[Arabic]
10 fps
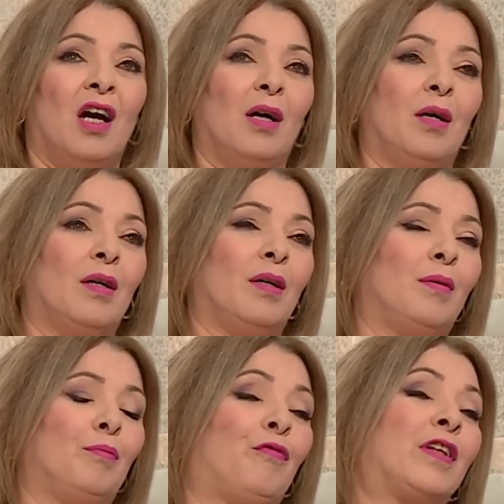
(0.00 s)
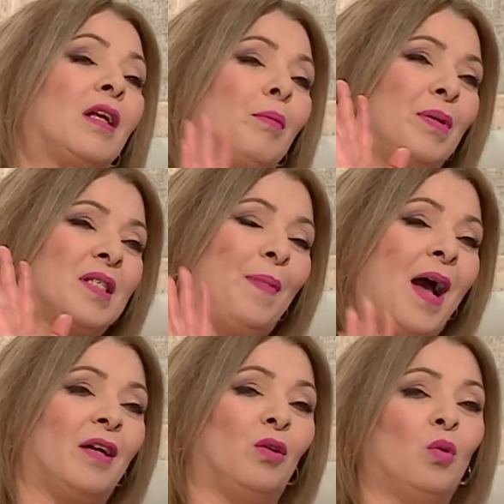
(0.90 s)
آه، بفضل ربي
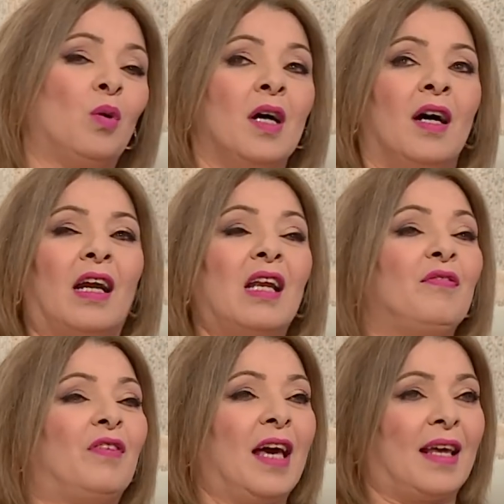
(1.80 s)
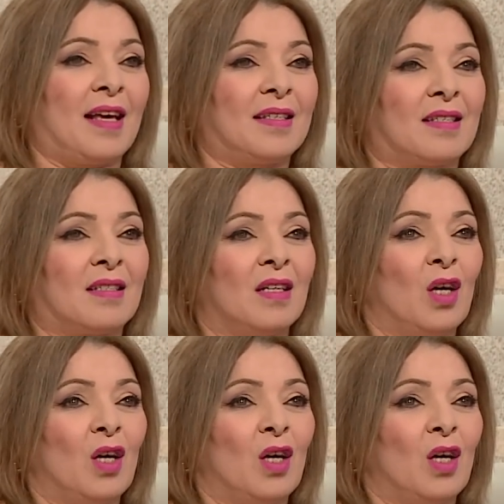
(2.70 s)
سبحانه راني في العرس